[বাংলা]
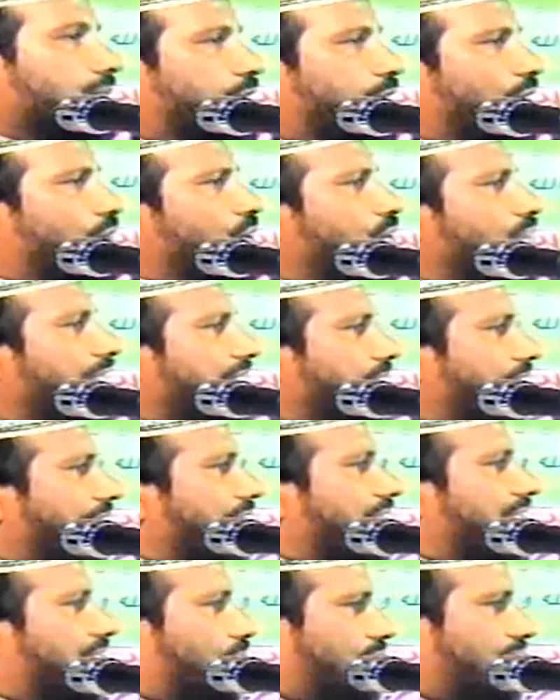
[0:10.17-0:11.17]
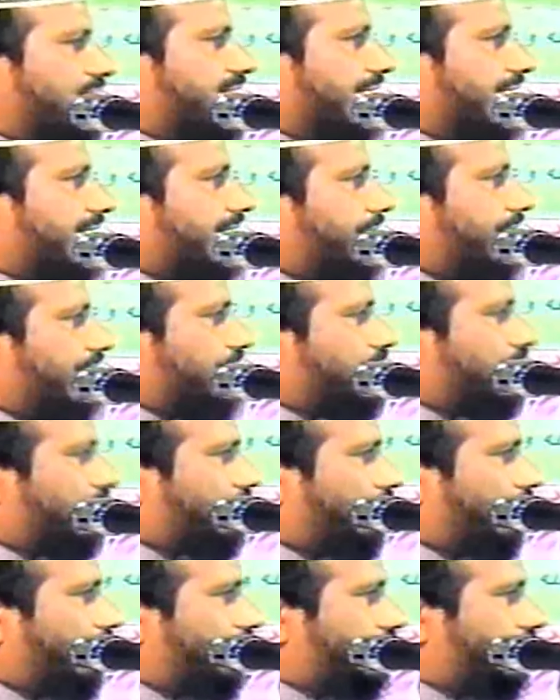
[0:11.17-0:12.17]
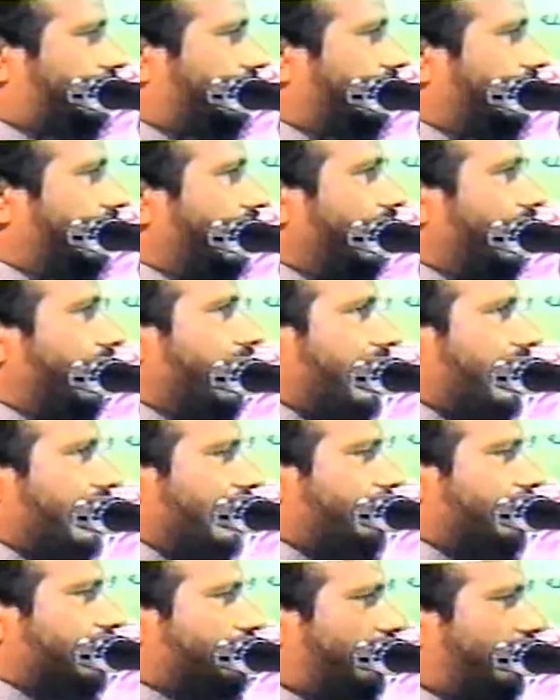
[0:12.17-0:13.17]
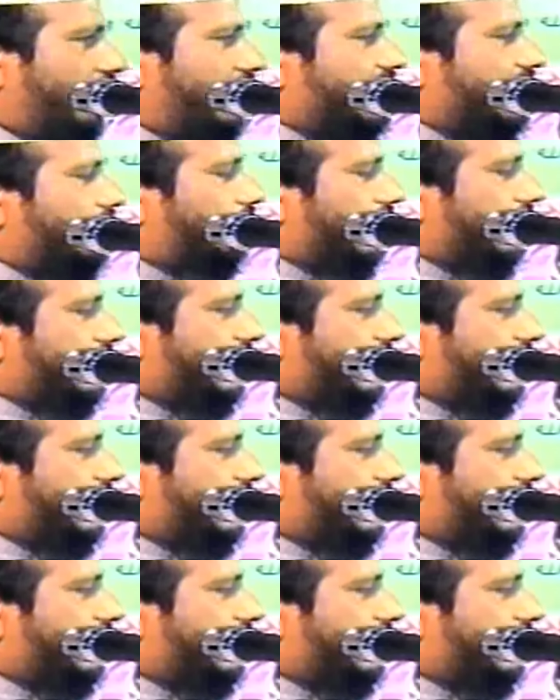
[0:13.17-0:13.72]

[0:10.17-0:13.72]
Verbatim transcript: বহু আলী আল্লাহর অলিদেরকে বেইজ্জত করেছে আল্লামা জলিল সাহেবকে